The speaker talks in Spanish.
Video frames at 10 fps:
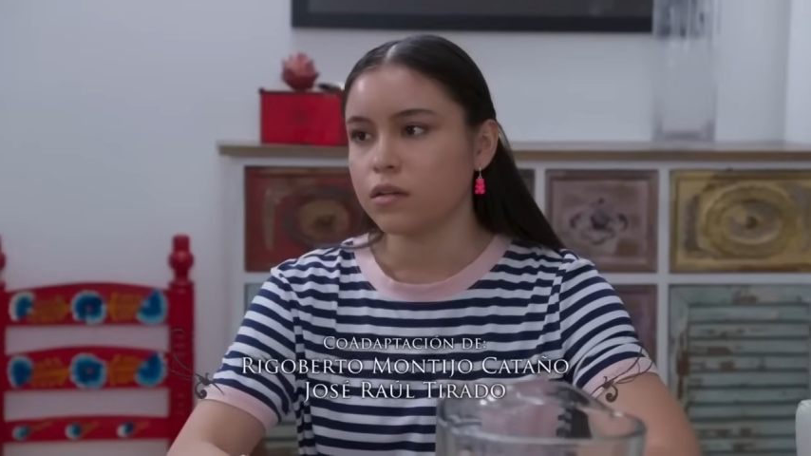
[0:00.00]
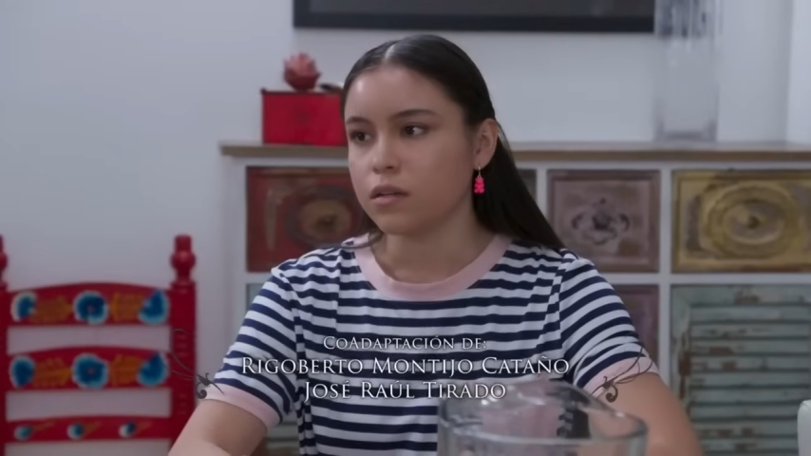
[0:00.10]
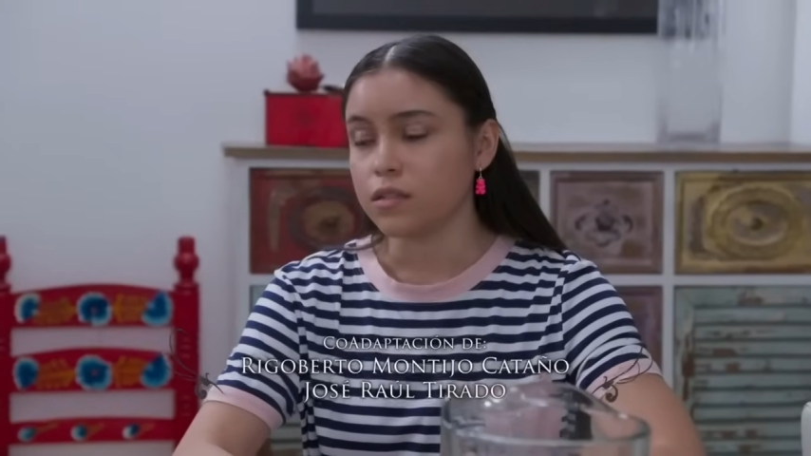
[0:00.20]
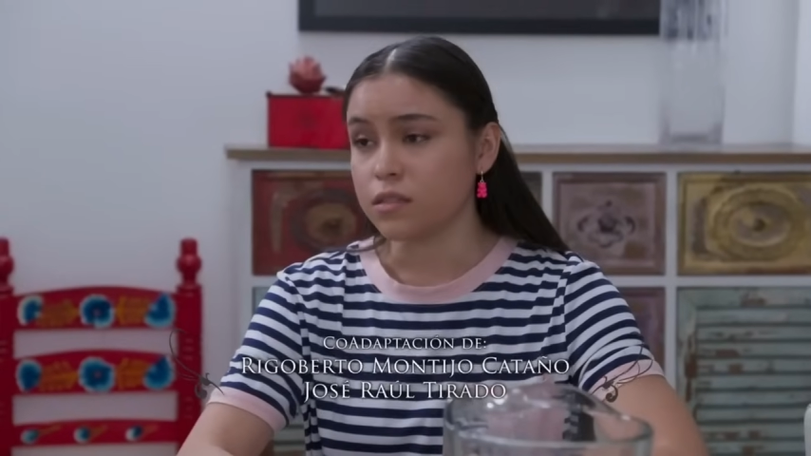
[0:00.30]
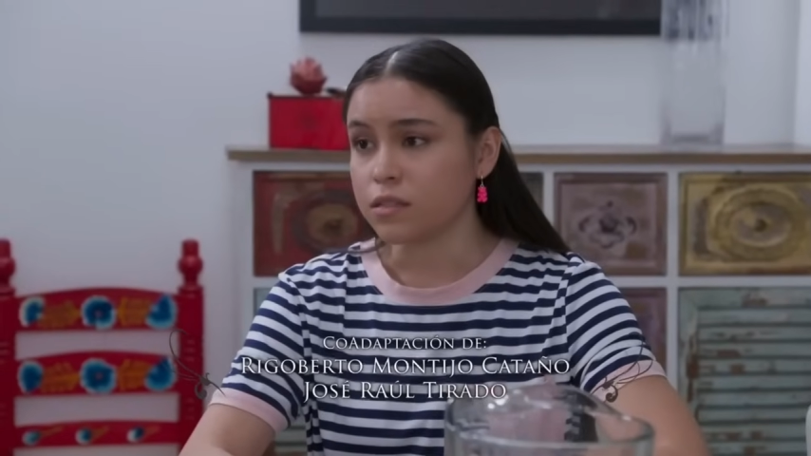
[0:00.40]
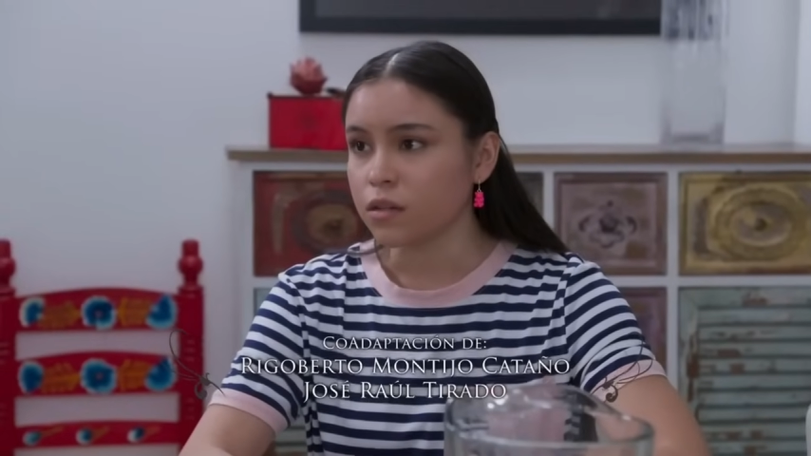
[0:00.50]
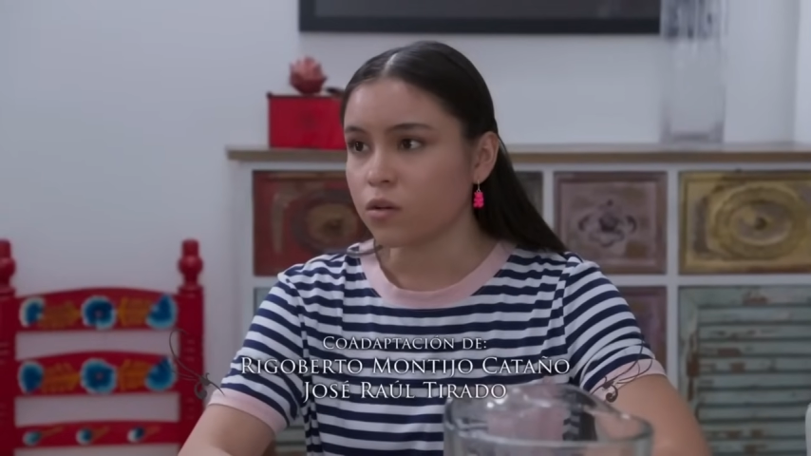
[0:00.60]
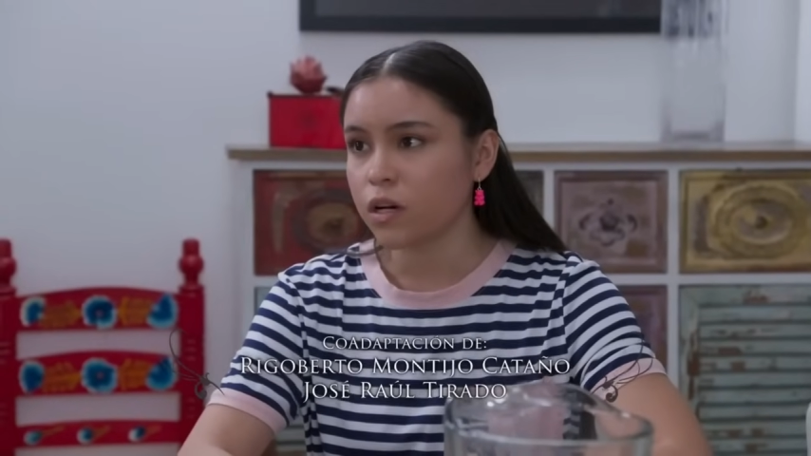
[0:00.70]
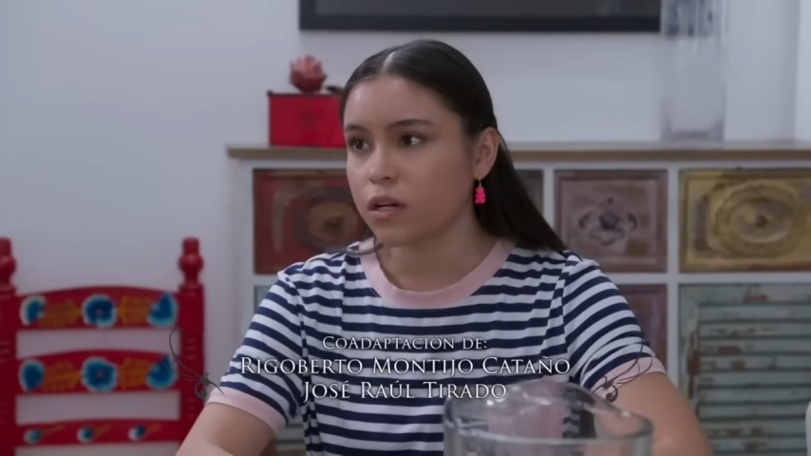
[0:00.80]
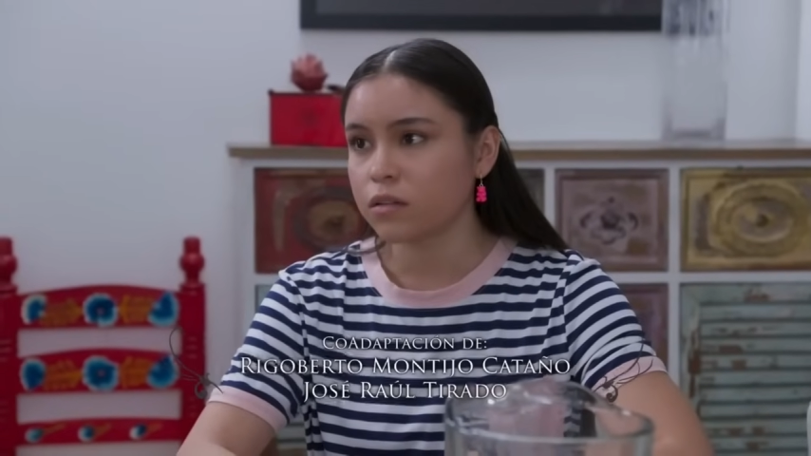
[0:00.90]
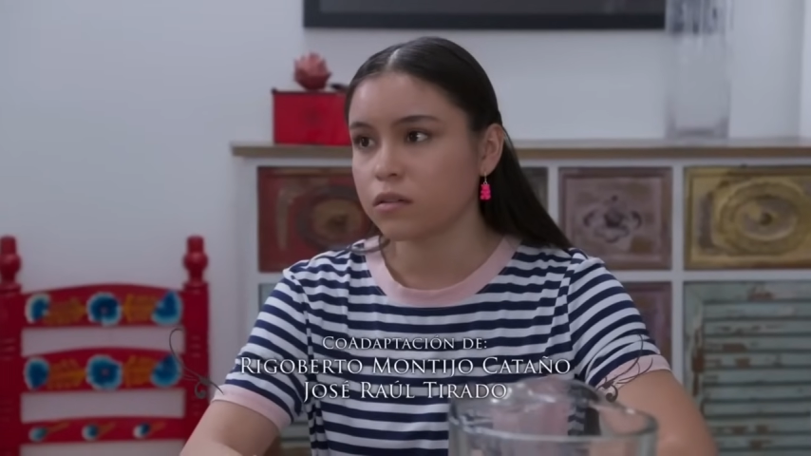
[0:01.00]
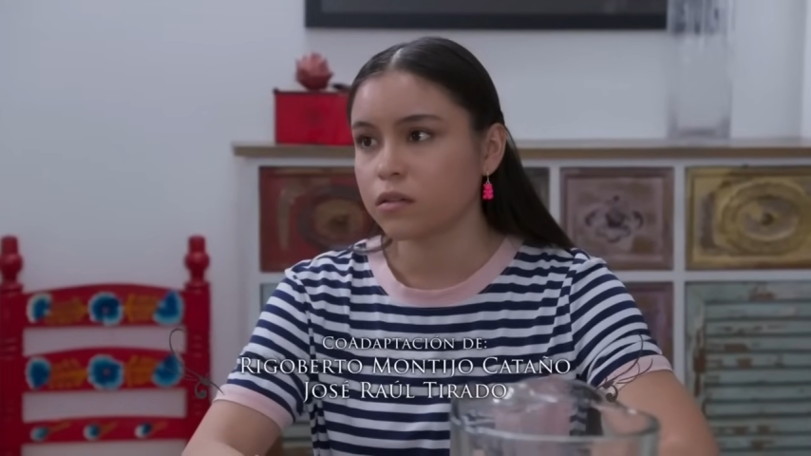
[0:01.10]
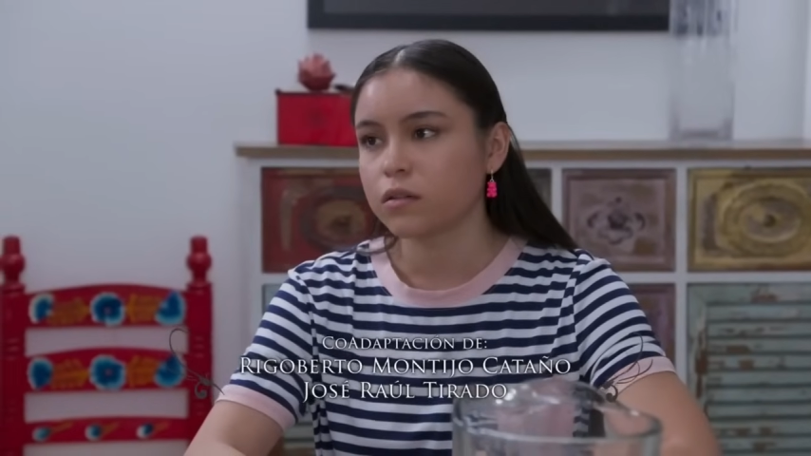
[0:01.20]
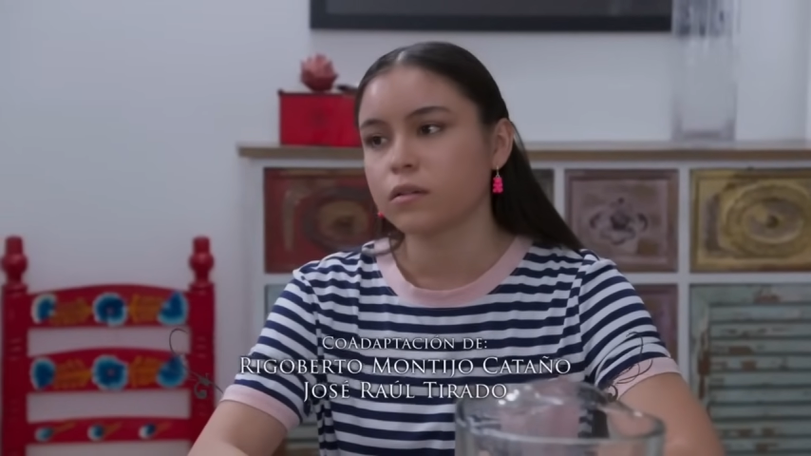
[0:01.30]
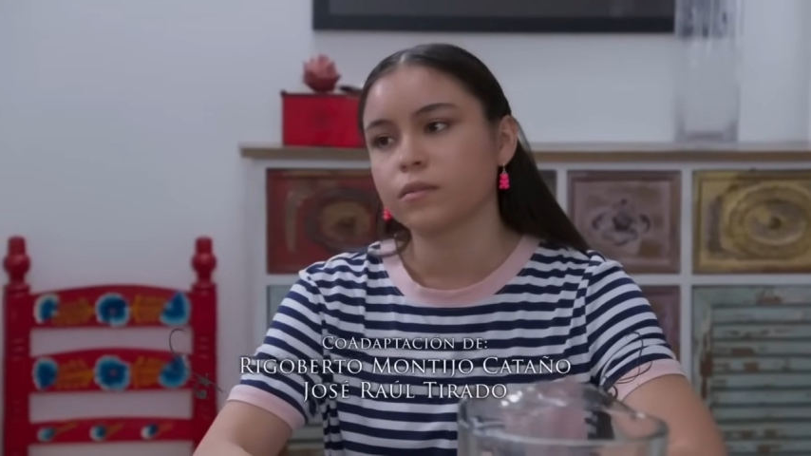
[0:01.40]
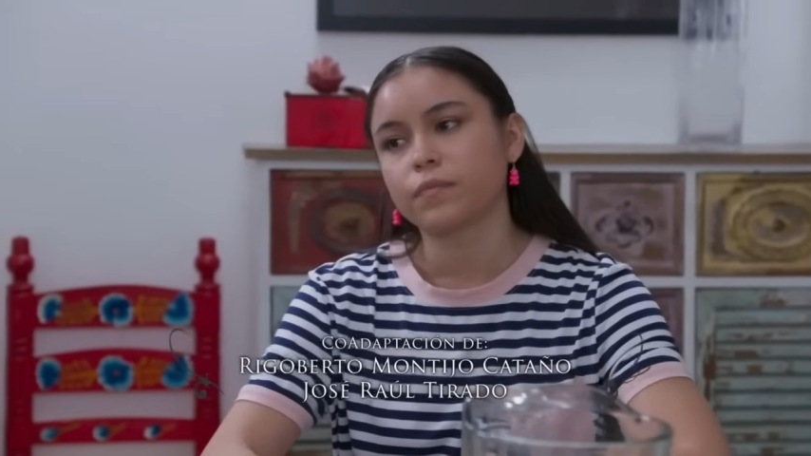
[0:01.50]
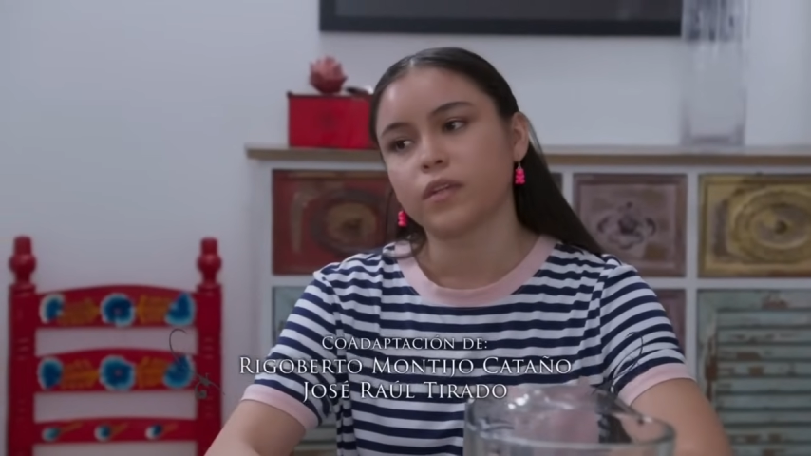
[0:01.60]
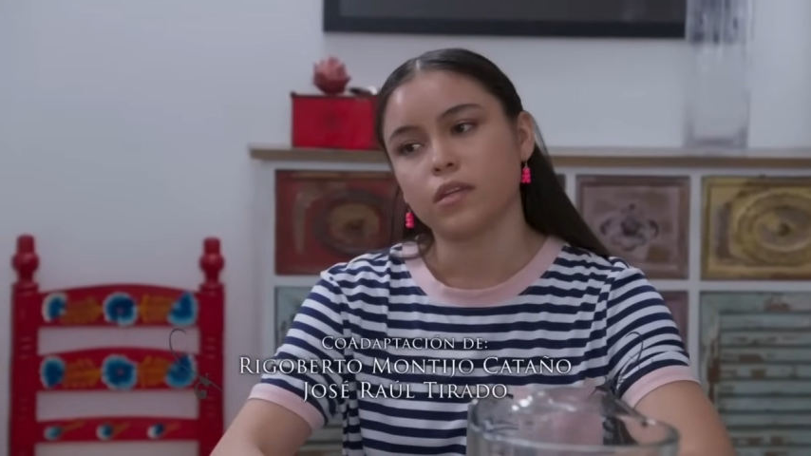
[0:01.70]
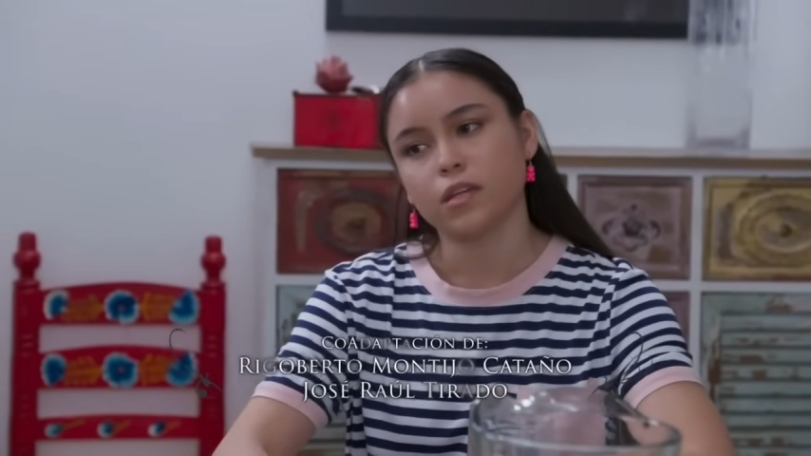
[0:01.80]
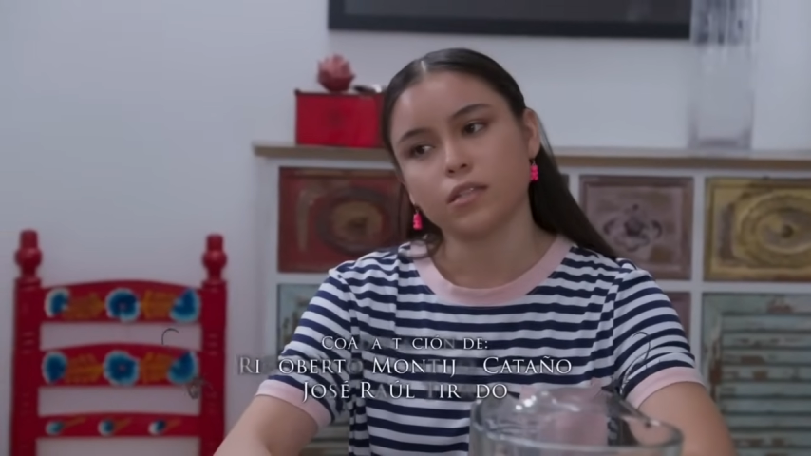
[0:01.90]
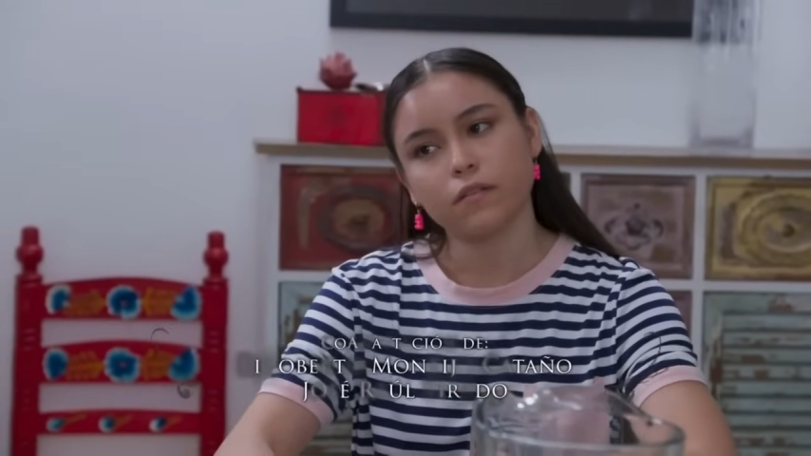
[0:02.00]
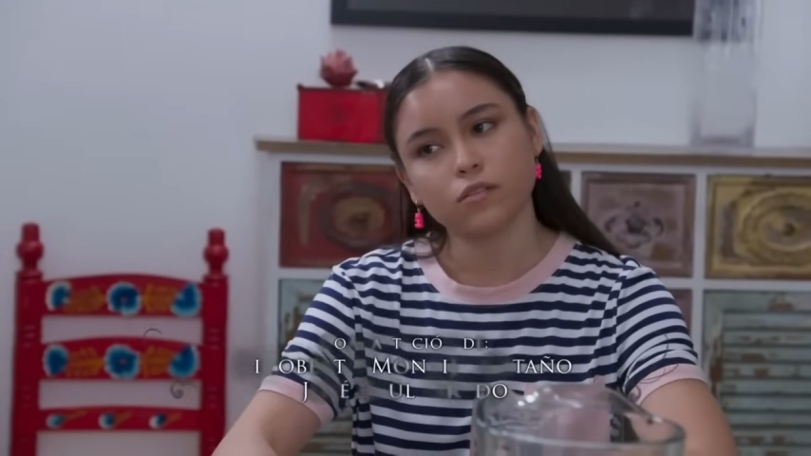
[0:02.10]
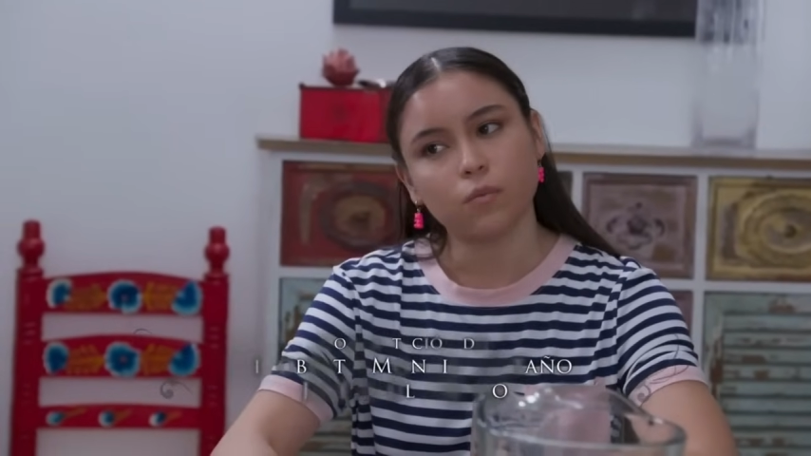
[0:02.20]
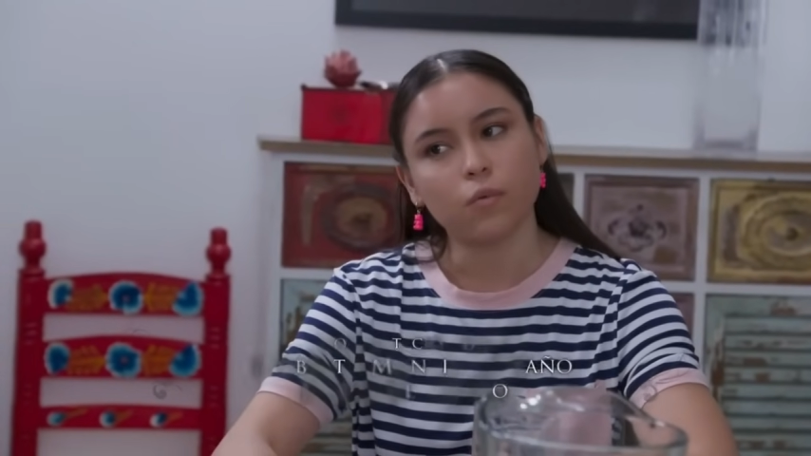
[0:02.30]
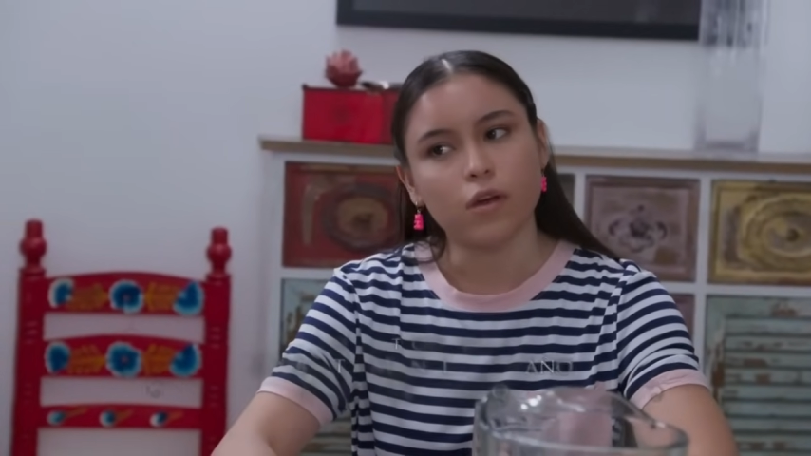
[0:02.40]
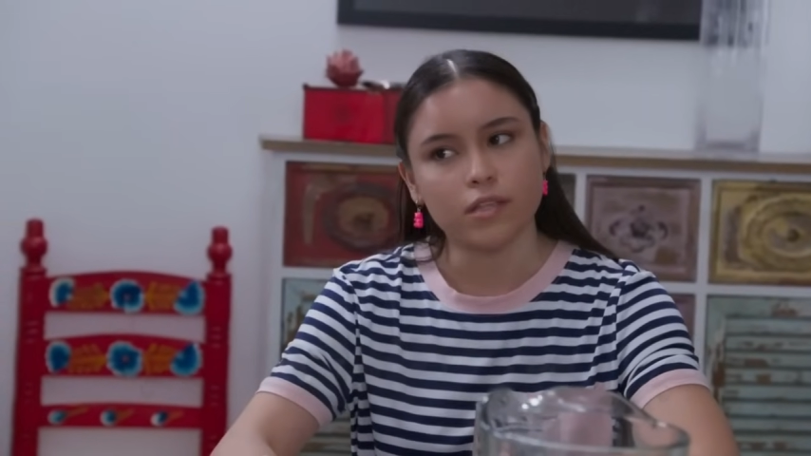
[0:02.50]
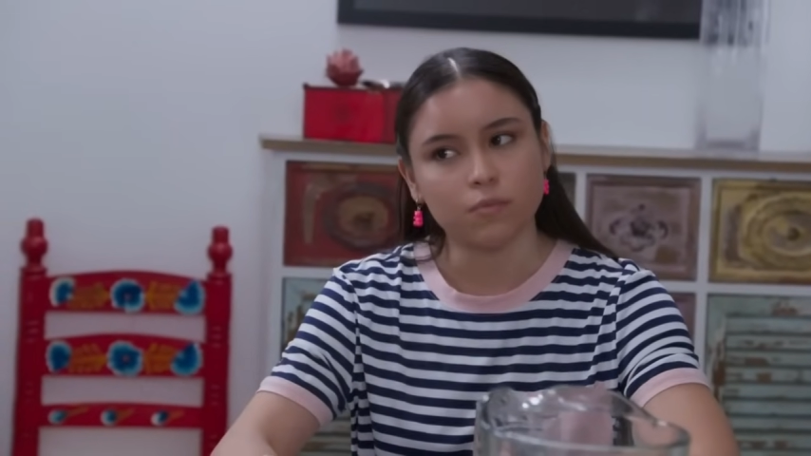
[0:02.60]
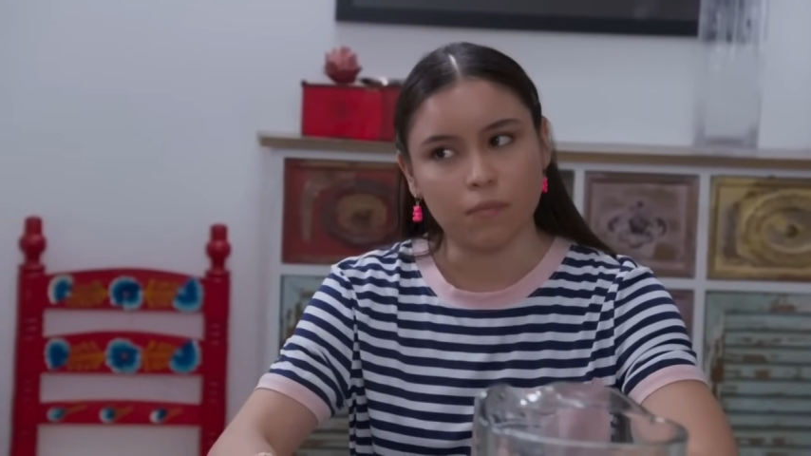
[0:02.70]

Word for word: ¿Y si se enoja? Ya sabes cómo es,